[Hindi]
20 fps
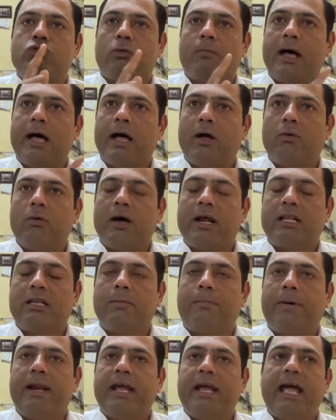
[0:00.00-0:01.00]
स्वभाव अर्थ
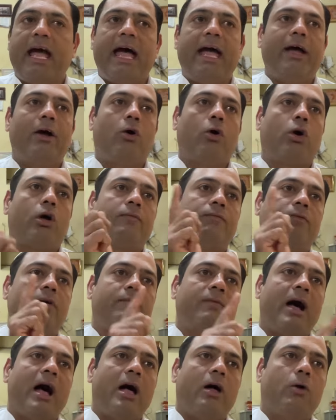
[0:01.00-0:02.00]
पर्याय और
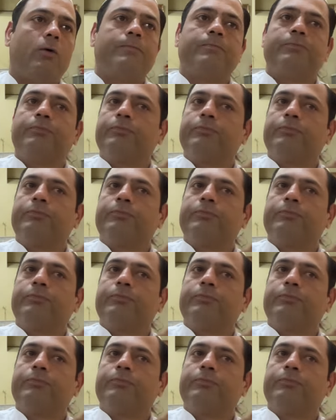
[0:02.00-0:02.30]
विभाव